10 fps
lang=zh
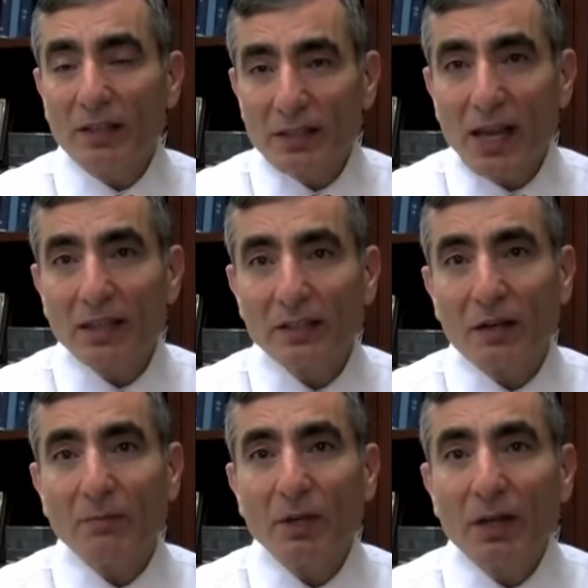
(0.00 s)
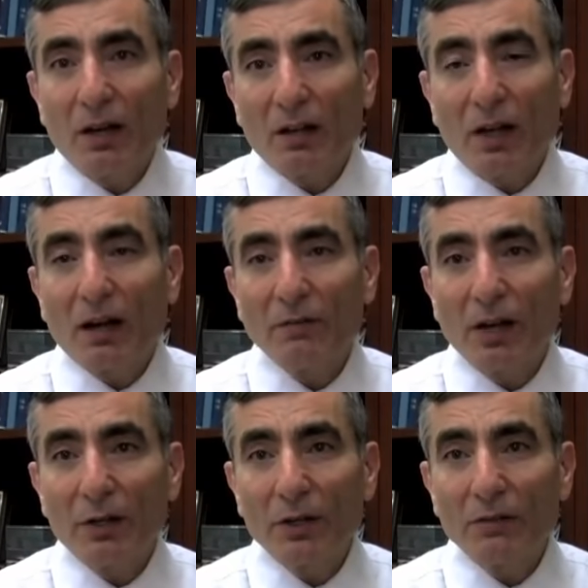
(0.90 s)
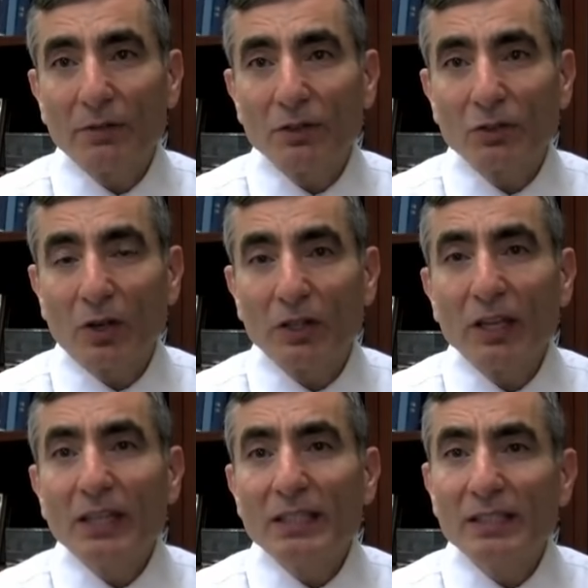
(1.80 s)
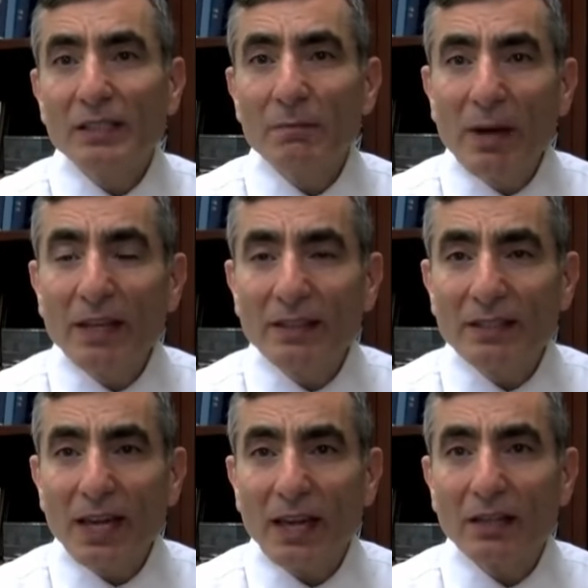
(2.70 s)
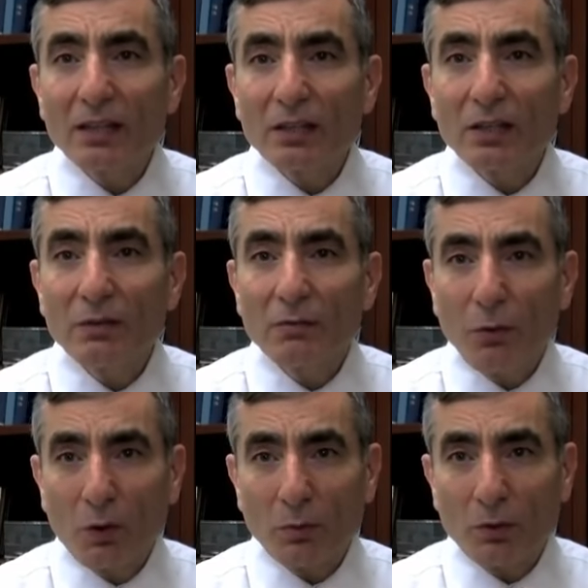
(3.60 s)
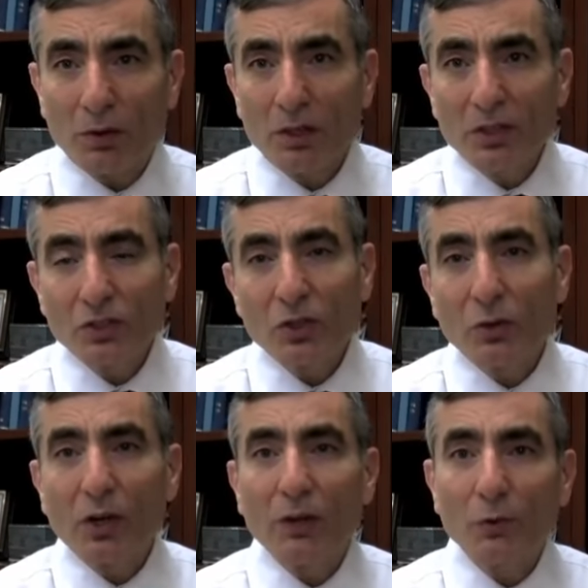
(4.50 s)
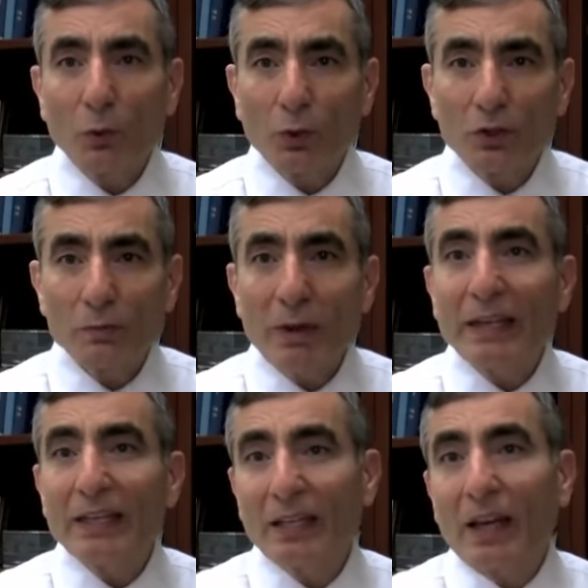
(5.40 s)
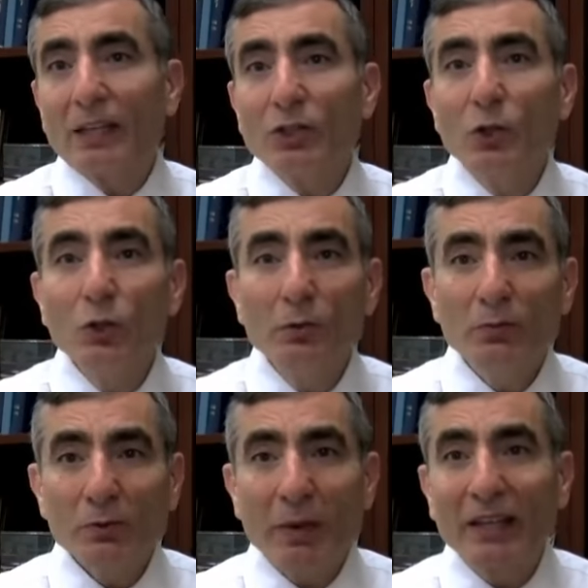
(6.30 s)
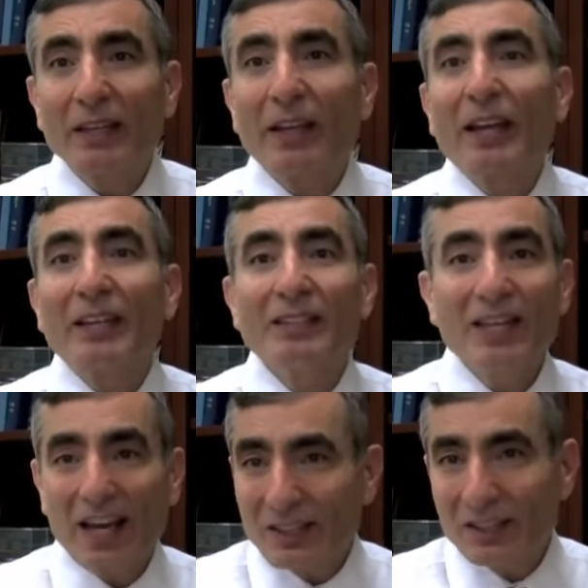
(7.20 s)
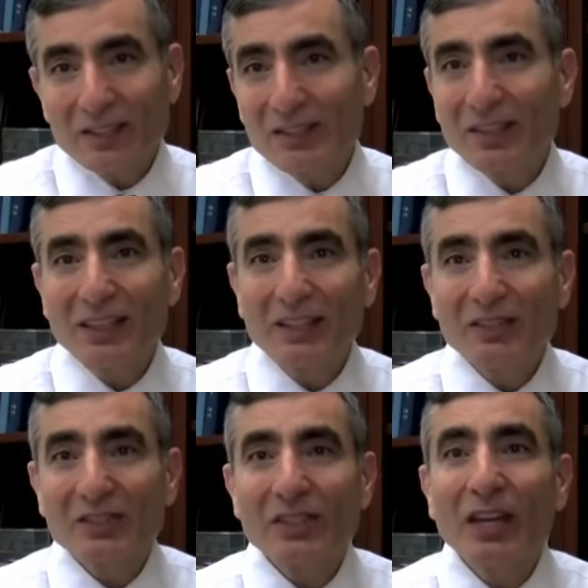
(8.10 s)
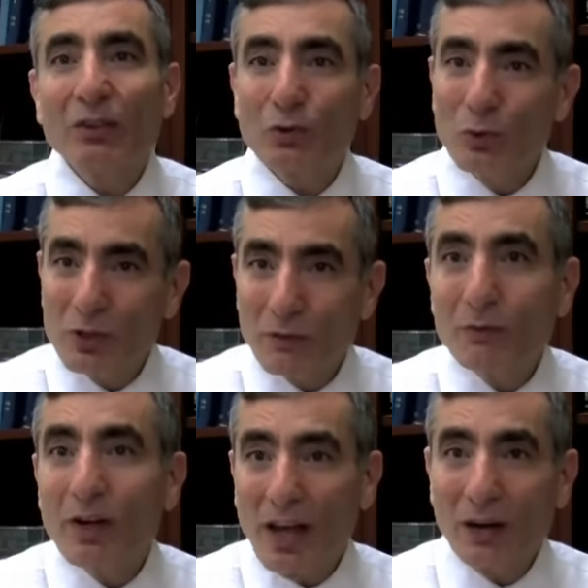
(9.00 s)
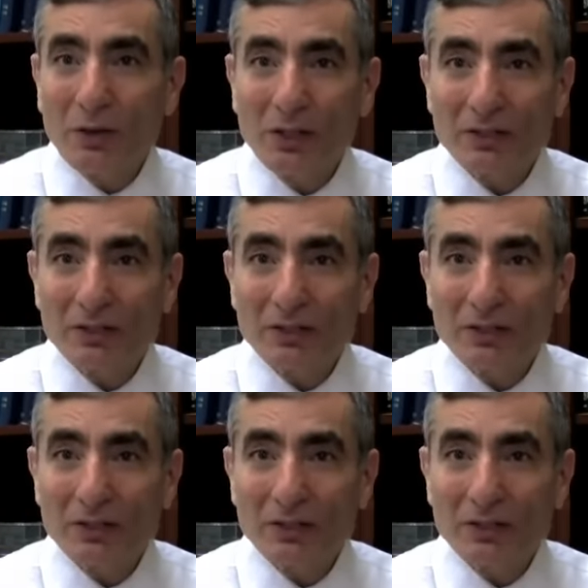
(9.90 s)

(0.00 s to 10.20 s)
因为这占了车厢很多空间，我们可以让储气罐顺势而走，也就是说，把它做成管道或肠子的形状，像蛇一样穿过各个空间。